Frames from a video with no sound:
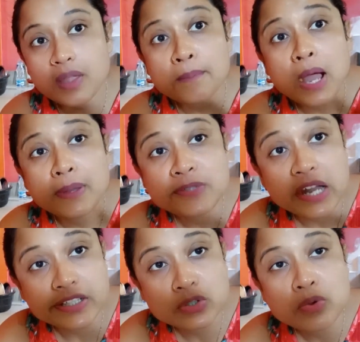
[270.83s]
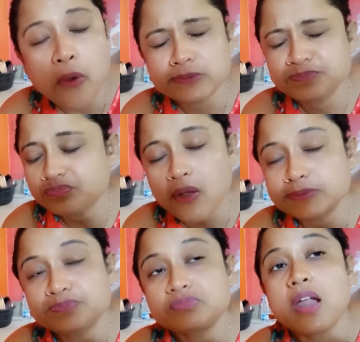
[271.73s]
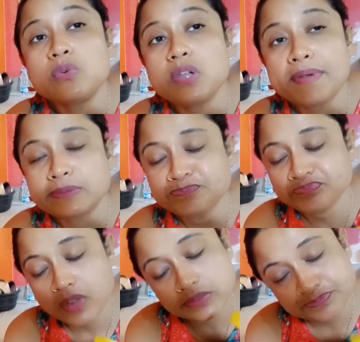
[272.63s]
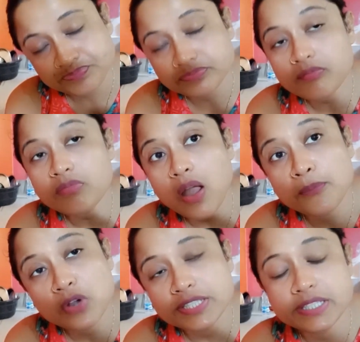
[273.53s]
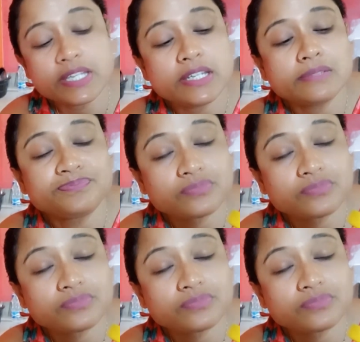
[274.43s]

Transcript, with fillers: ভাবলাম চাকরি করবো আর করলাম না পুরো কাঁচাতেই কিনলাম